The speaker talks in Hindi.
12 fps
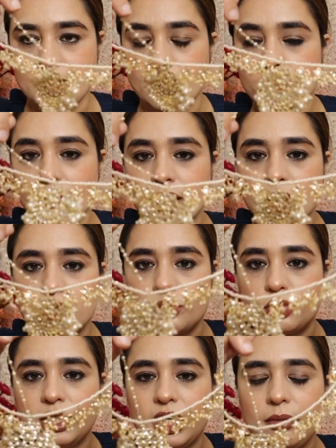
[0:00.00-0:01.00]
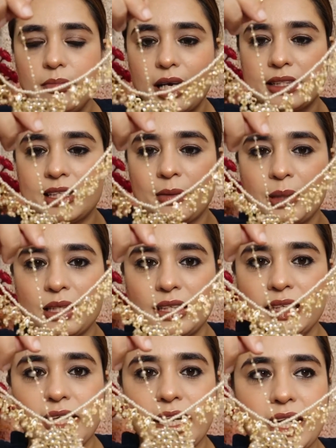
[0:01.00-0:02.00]
हैं सो so, ये माथा
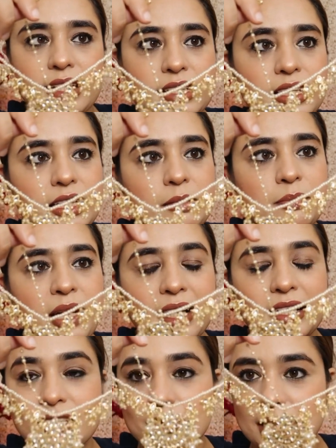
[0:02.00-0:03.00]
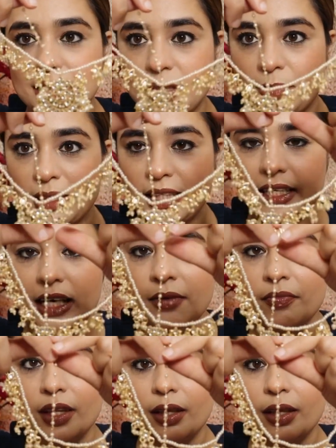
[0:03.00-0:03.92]
पट्टी है ये ब्राइडल माथा पट्टी है